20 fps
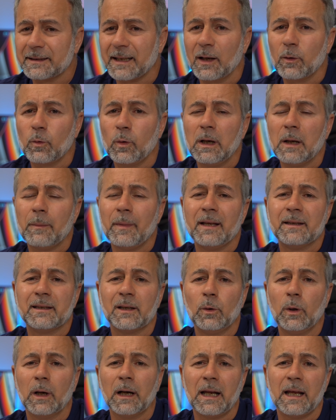
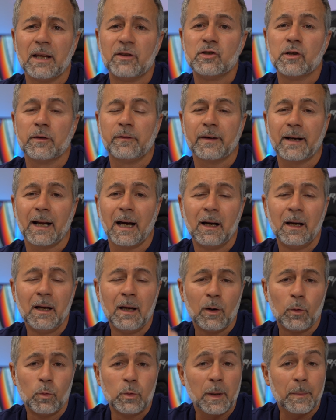tranquillamente, lui la legge farà
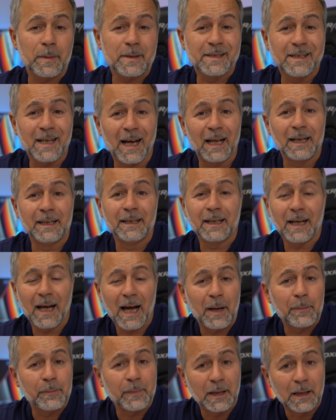una upscaling
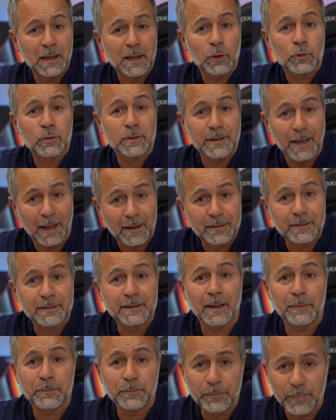a
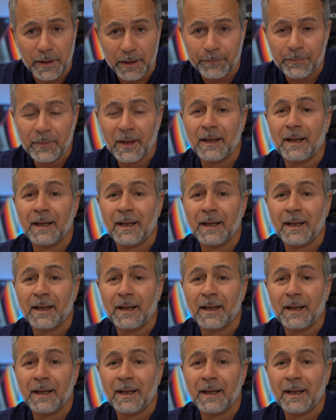1080p.